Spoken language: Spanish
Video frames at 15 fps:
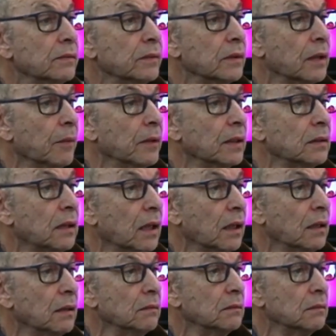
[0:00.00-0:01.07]

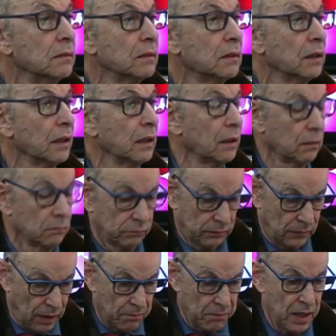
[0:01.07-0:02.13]
fundamental que
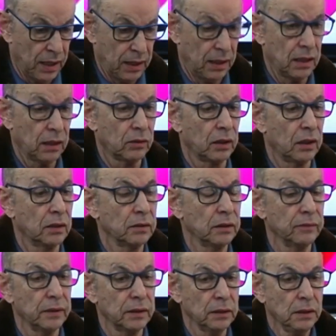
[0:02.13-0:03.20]
cambiara la
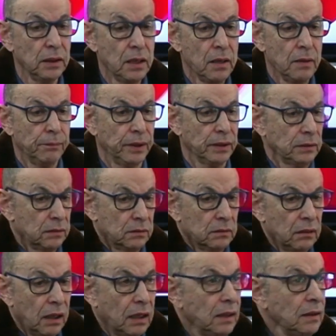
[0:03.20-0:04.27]
correlación de fuerzas, pues
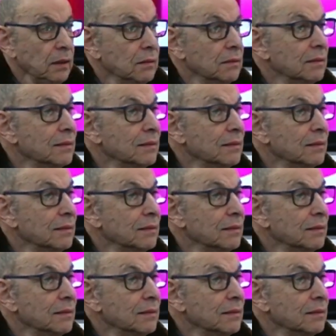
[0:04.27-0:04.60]
él